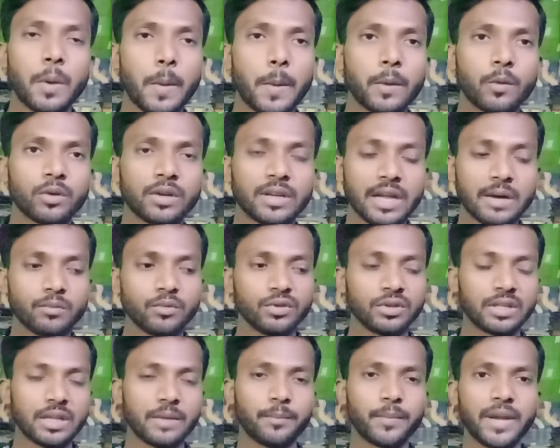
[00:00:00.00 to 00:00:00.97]
क्या
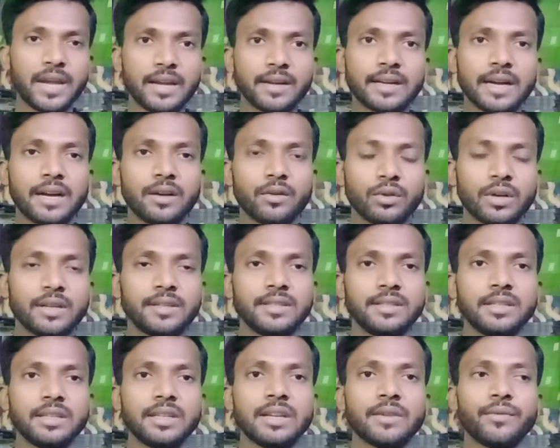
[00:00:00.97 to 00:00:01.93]
बोलते हैं पेन कार्ड होना
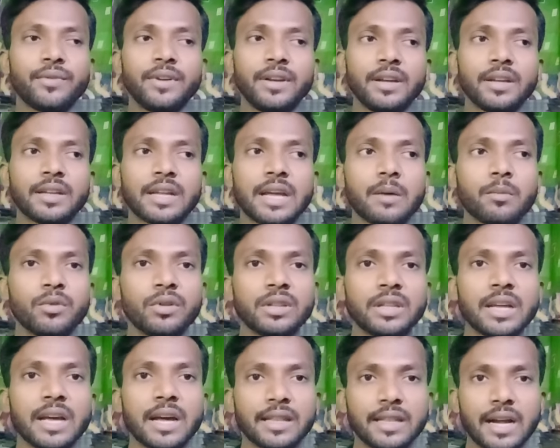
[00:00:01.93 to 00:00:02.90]
चाहिए फिर क्या बोलते हैं
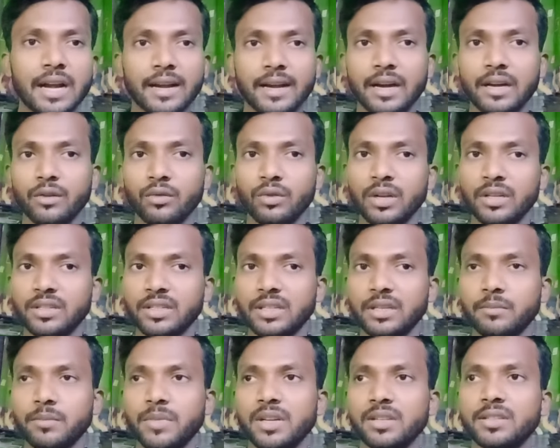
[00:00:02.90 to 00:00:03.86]
आधार कार्ड होना चाहिए
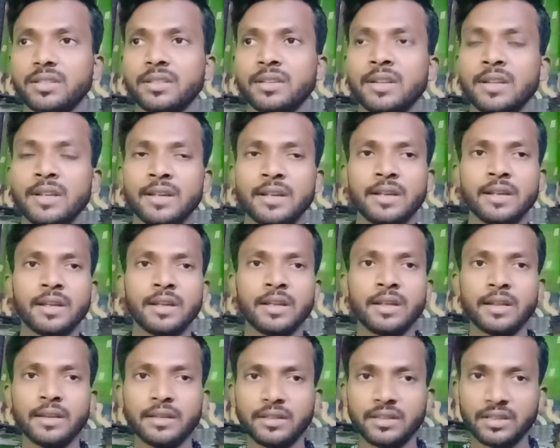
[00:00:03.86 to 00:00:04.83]
बस
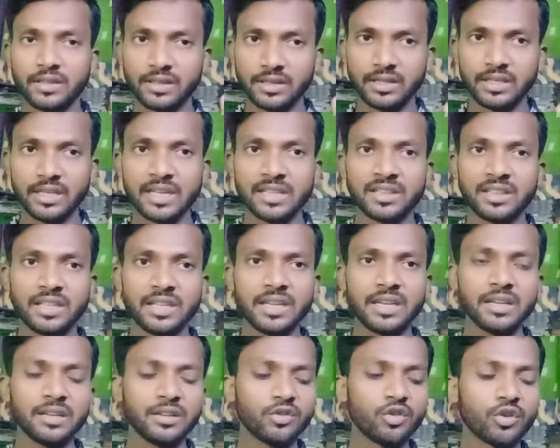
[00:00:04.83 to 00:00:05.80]
ये
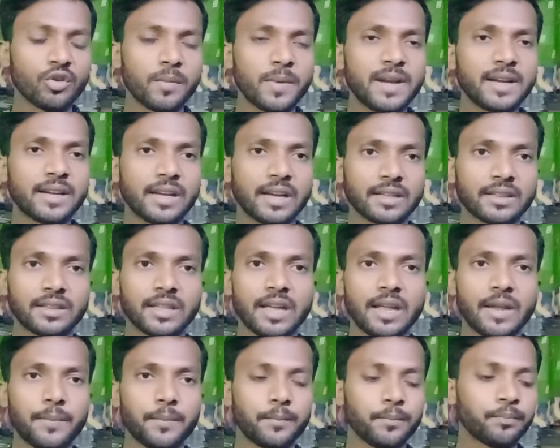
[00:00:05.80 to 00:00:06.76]
तीन डॉक्यूमेंट लगता है
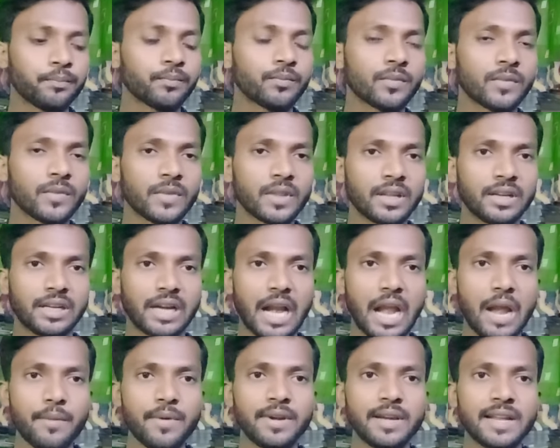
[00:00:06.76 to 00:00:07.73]

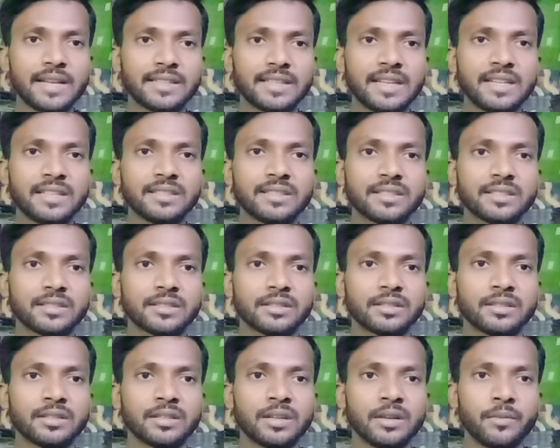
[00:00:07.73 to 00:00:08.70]
ड्राइविंग लाइसेंस
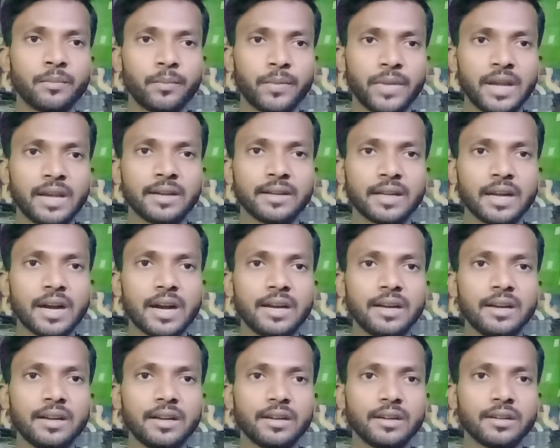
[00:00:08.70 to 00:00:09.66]
पेन
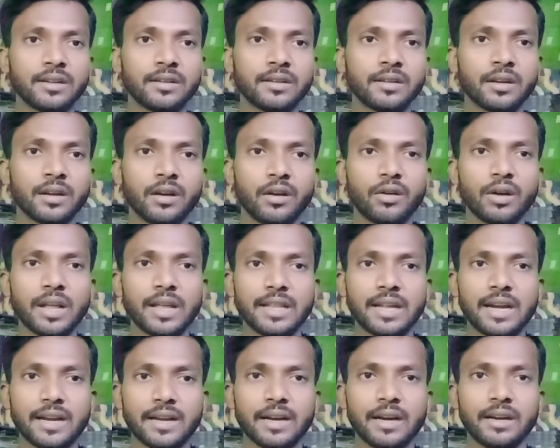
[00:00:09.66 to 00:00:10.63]
कार्ड और आधार
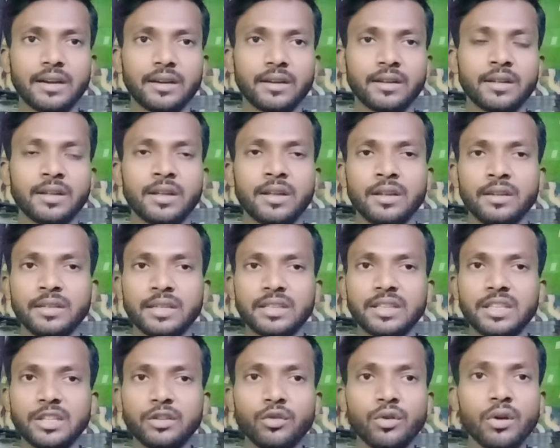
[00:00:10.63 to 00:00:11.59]
कार्ड ये
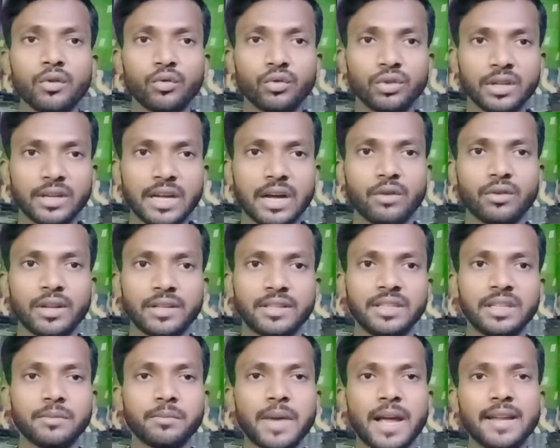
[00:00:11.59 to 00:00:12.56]
तीनों खुद का होना
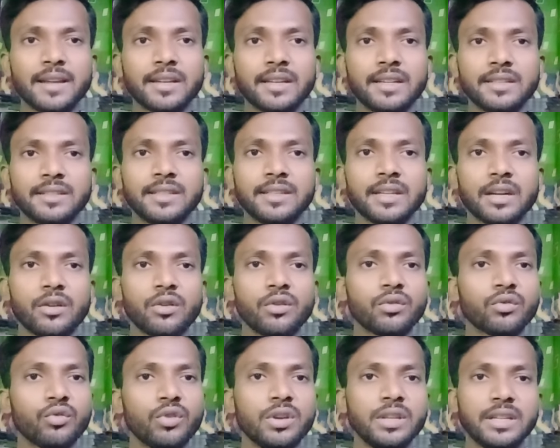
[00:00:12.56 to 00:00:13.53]
चाहिए बाइक किसी का हो
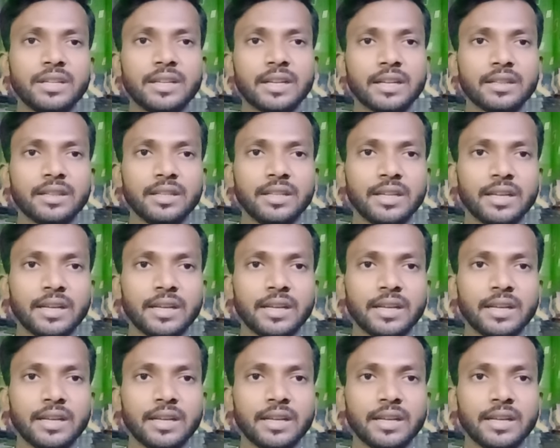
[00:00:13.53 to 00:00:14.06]
कोई दिक्कत नहीं है